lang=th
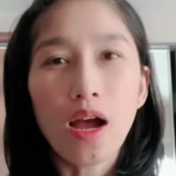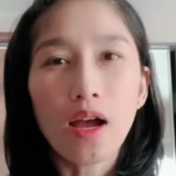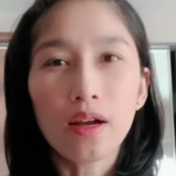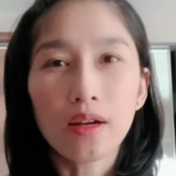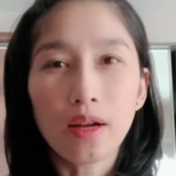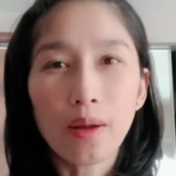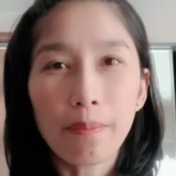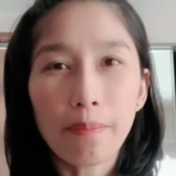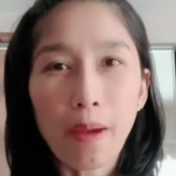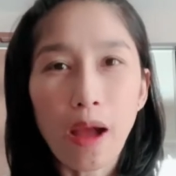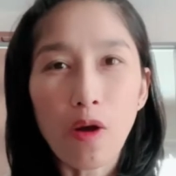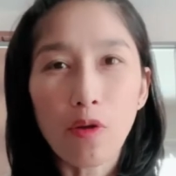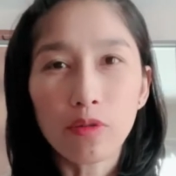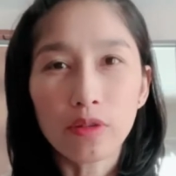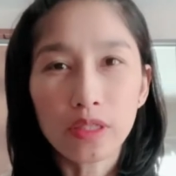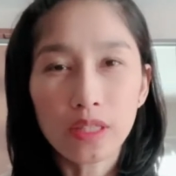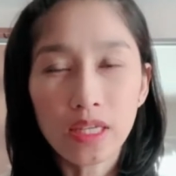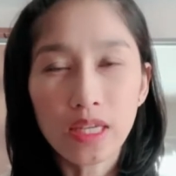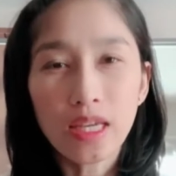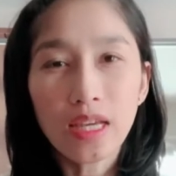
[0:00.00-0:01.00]
กระเป๋า
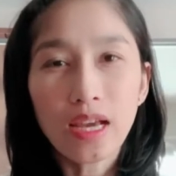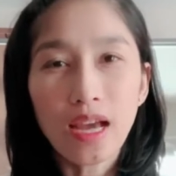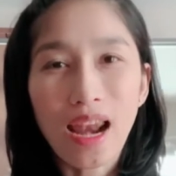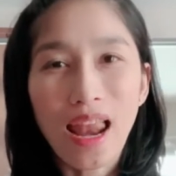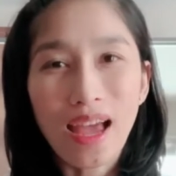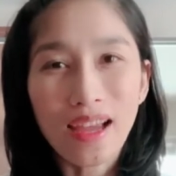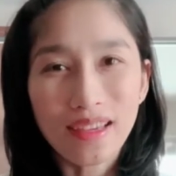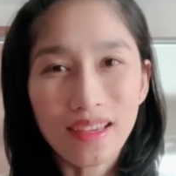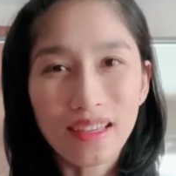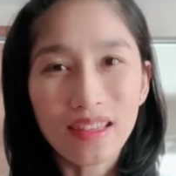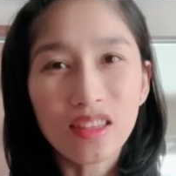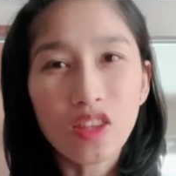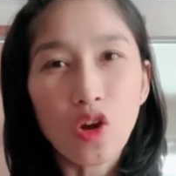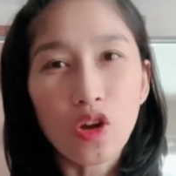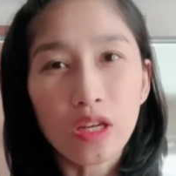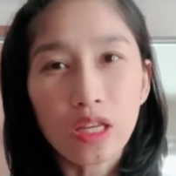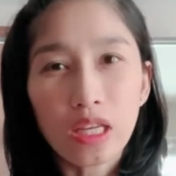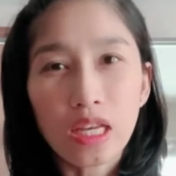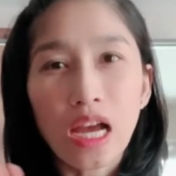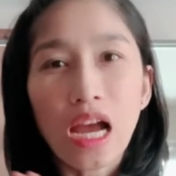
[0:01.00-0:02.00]
ที่กำลังฮิตตอ
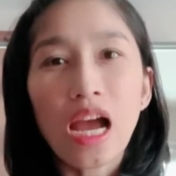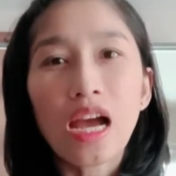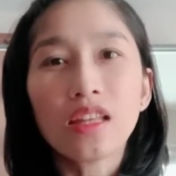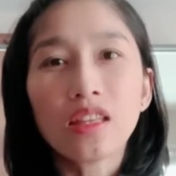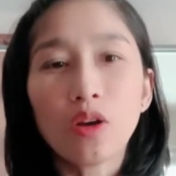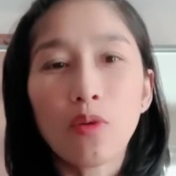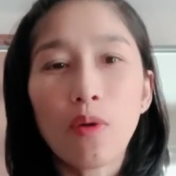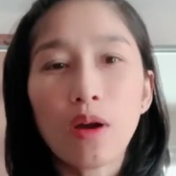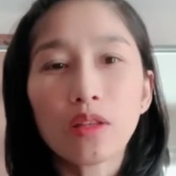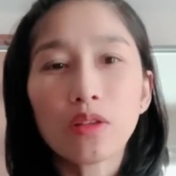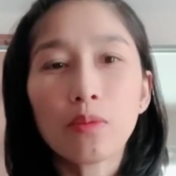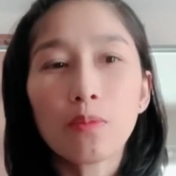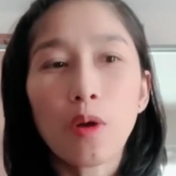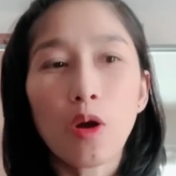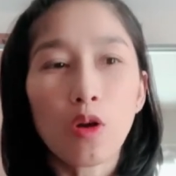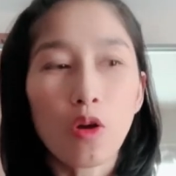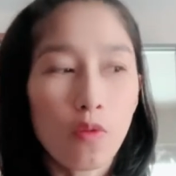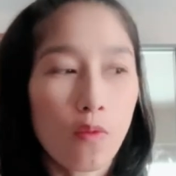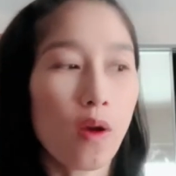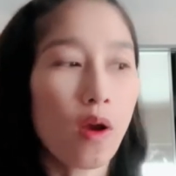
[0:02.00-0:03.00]
นนี้นะคะ แต่ว่าต้องบ
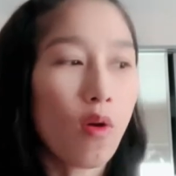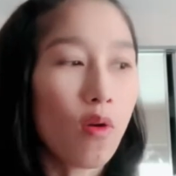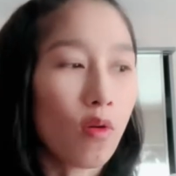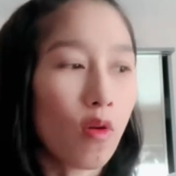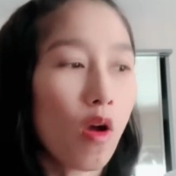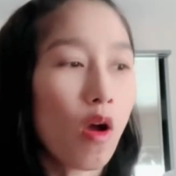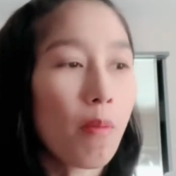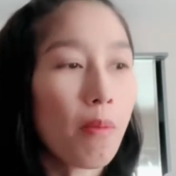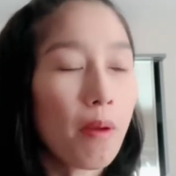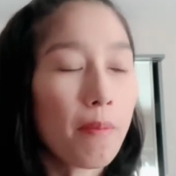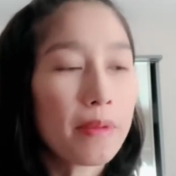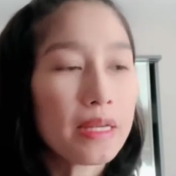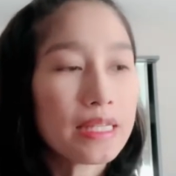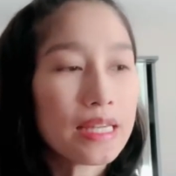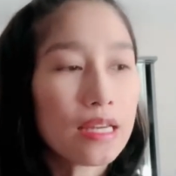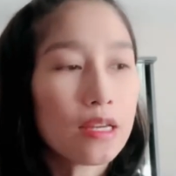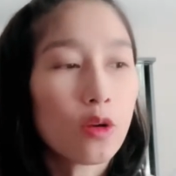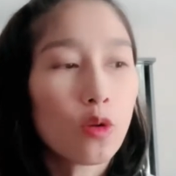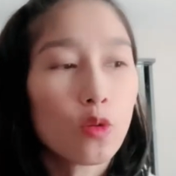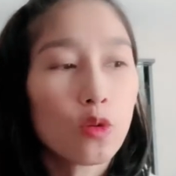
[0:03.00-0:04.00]
อกก่อนว่าของก็ปไม่
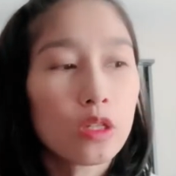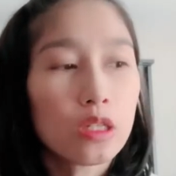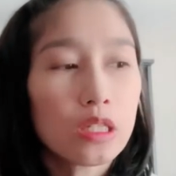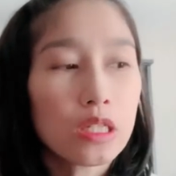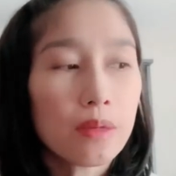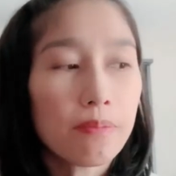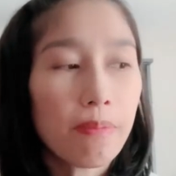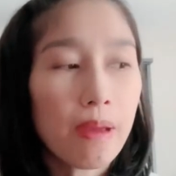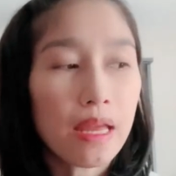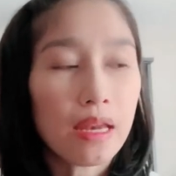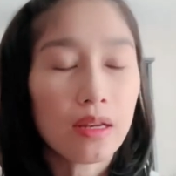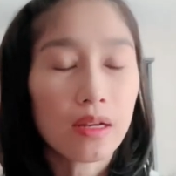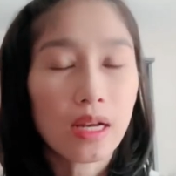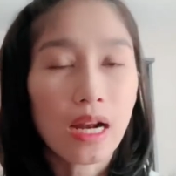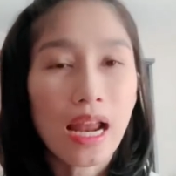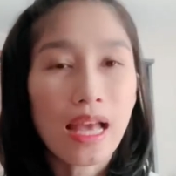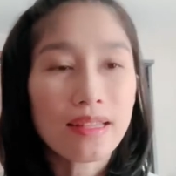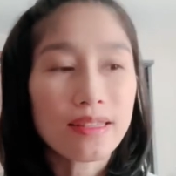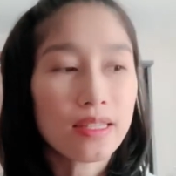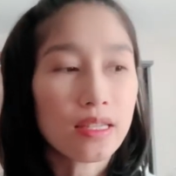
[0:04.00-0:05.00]
ใช่รุ่นที่เป็นค
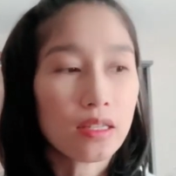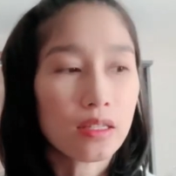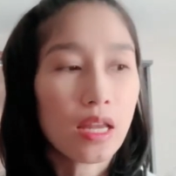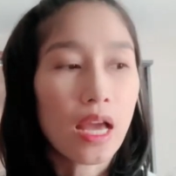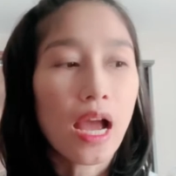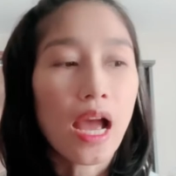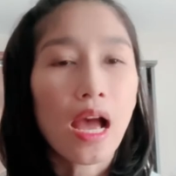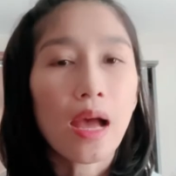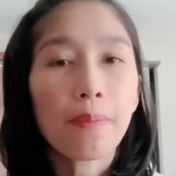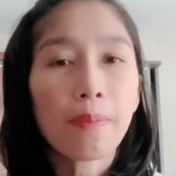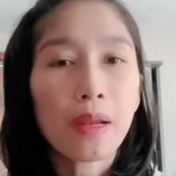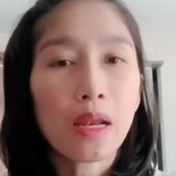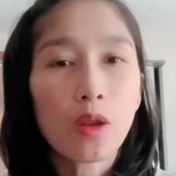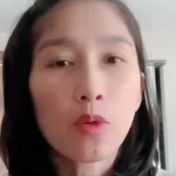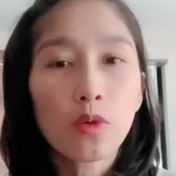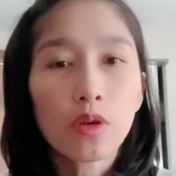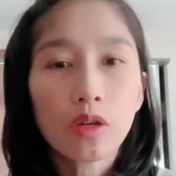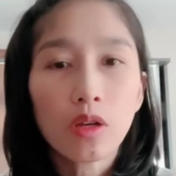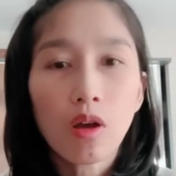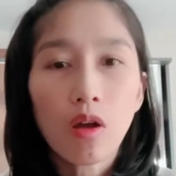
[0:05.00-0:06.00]
ลาสสิกนะคะ เป็น
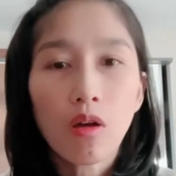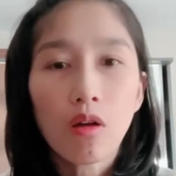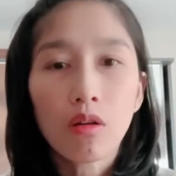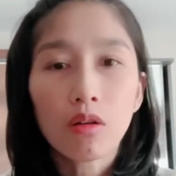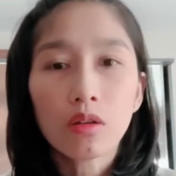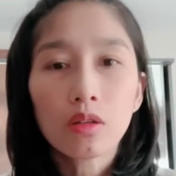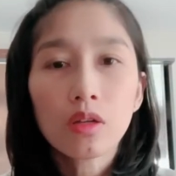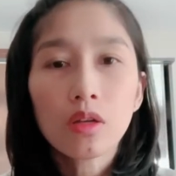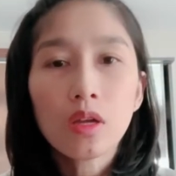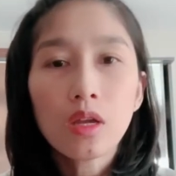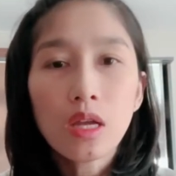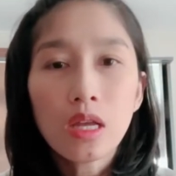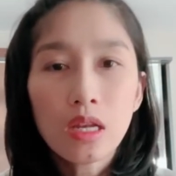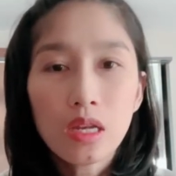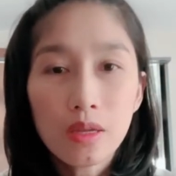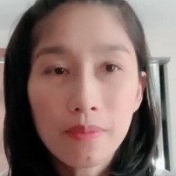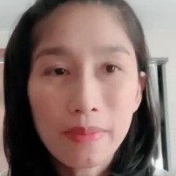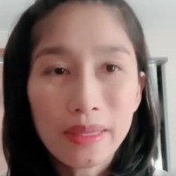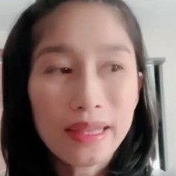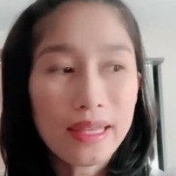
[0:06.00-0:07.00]
รุ่นของ
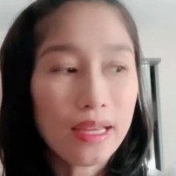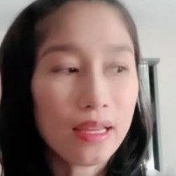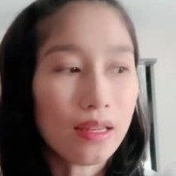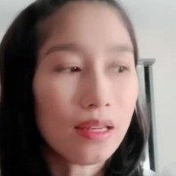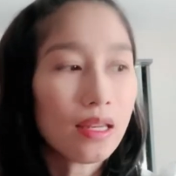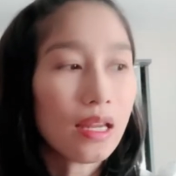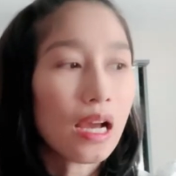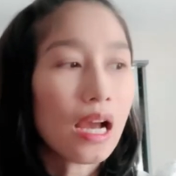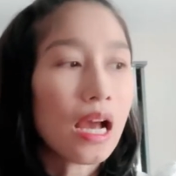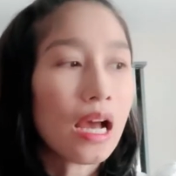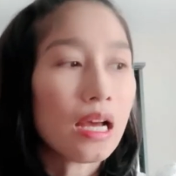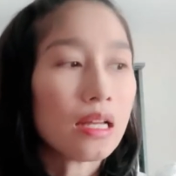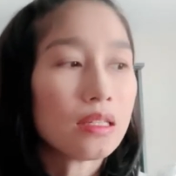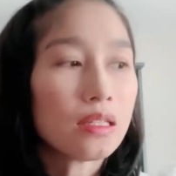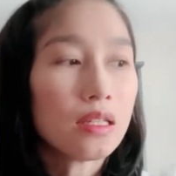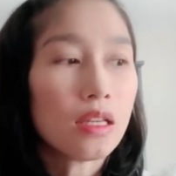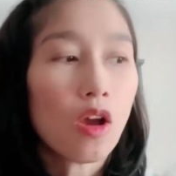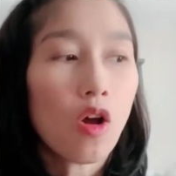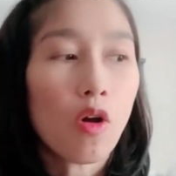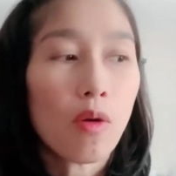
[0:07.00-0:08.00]
Limited นะคะ
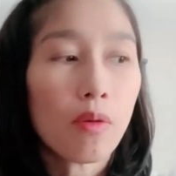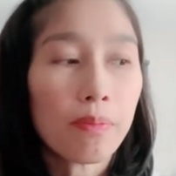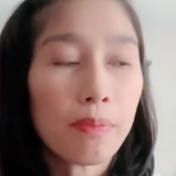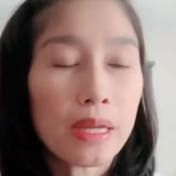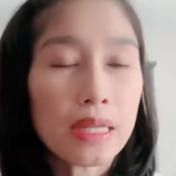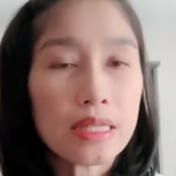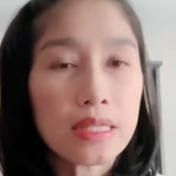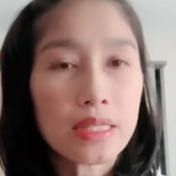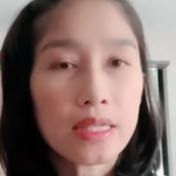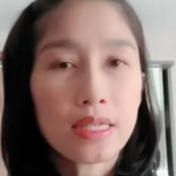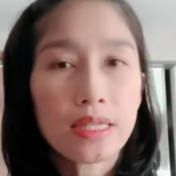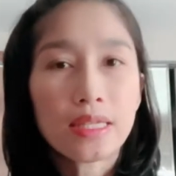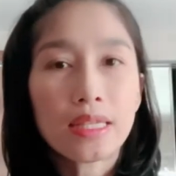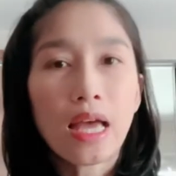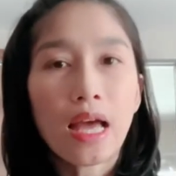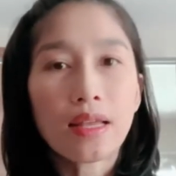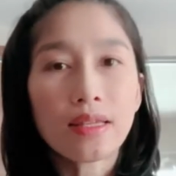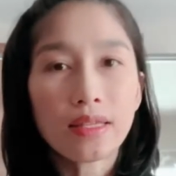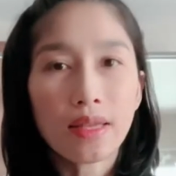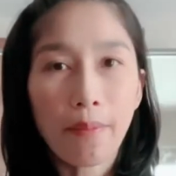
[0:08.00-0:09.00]
ที่ออกเป็นซี
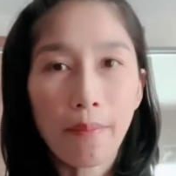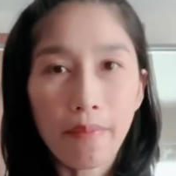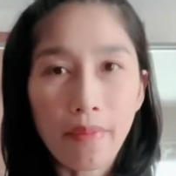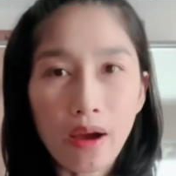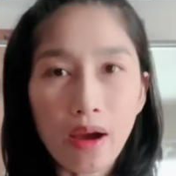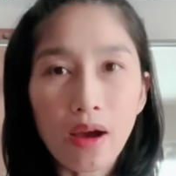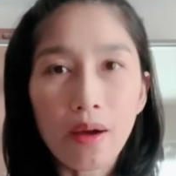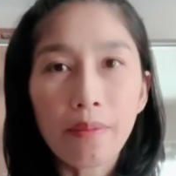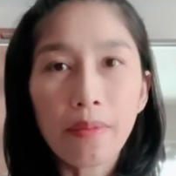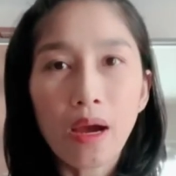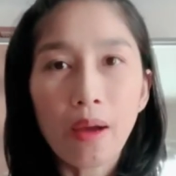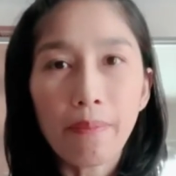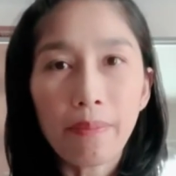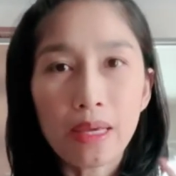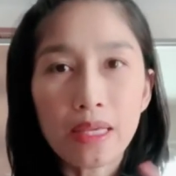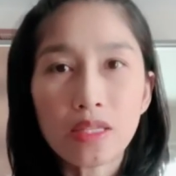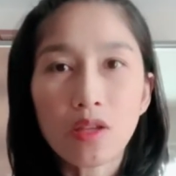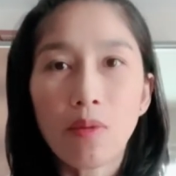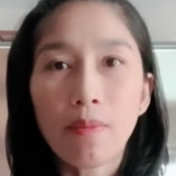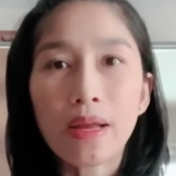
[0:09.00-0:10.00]
ซันซัมเมอร์เมื่อ
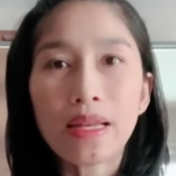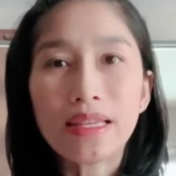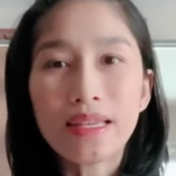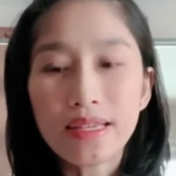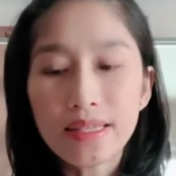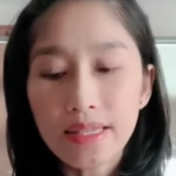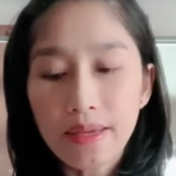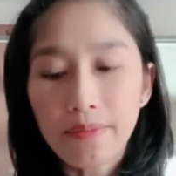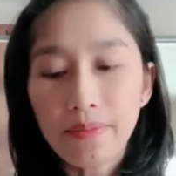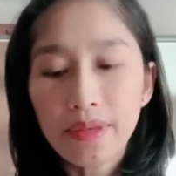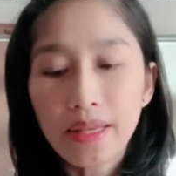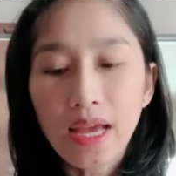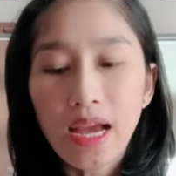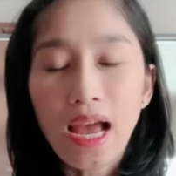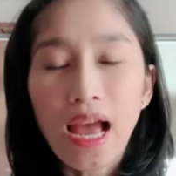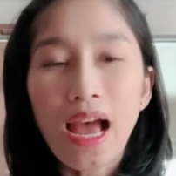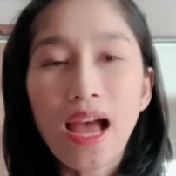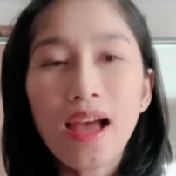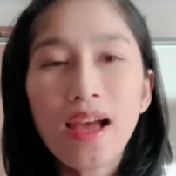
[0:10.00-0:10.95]
ปี 2020 นะคะ